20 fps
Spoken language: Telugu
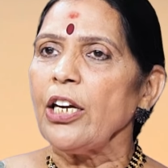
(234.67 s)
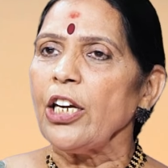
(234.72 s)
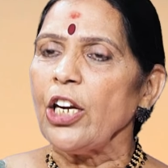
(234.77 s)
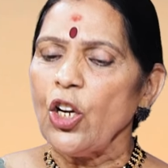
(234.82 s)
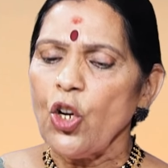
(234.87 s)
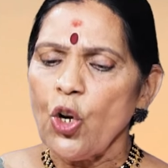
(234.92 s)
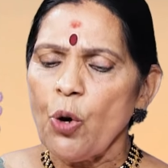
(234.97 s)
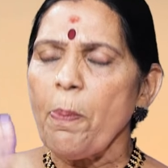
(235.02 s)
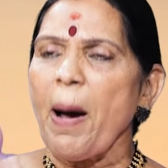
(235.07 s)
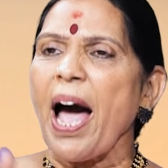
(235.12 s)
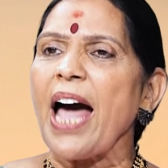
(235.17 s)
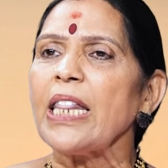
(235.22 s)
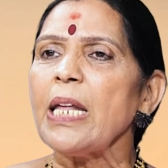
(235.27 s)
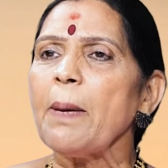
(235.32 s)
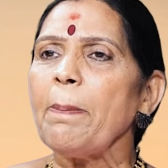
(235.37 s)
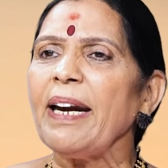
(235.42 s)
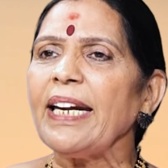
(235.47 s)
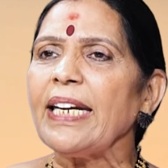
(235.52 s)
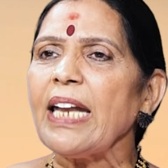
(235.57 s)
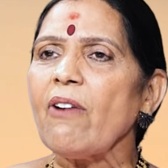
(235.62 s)
నిన్ను బాధ
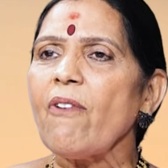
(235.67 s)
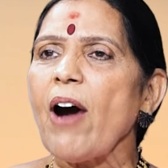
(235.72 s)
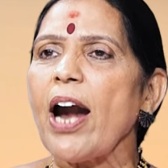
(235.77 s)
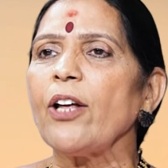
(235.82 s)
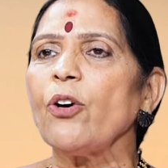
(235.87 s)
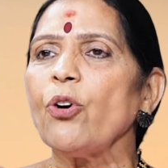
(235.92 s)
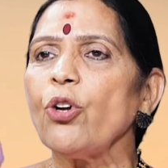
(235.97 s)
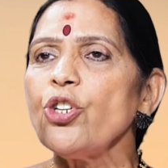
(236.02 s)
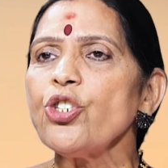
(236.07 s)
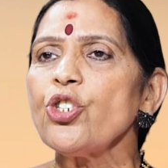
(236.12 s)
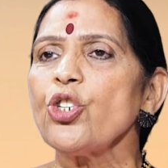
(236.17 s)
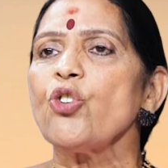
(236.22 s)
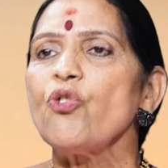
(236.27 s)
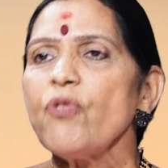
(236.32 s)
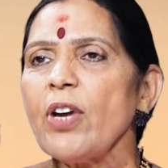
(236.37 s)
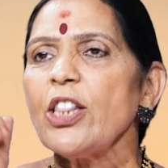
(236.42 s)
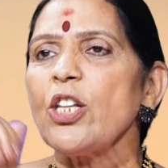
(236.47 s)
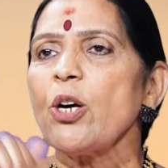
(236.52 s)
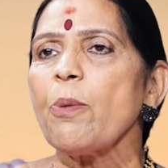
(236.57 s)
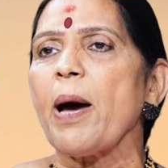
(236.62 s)
పెట్టేవాడి గురించి
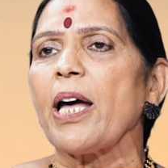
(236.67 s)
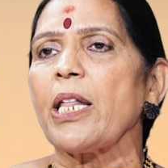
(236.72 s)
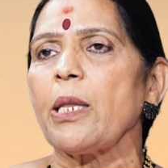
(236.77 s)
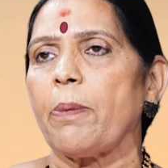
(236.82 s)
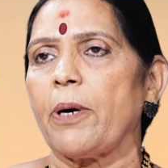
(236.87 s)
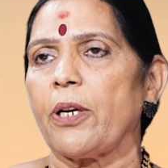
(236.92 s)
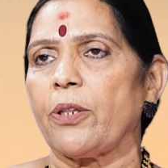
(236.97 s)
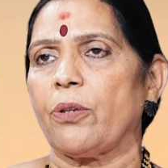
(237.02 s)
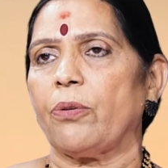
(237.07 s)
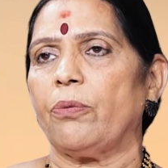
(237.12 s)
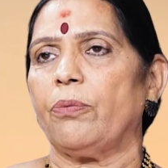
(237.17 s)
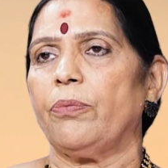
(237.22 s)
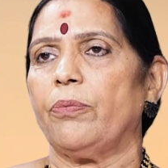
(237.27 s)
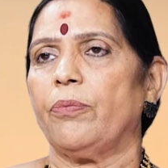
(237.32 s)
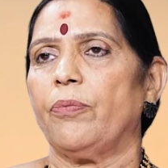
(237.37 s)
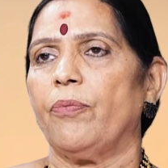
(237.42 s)
నువ్వెందుకు బాధపడతావు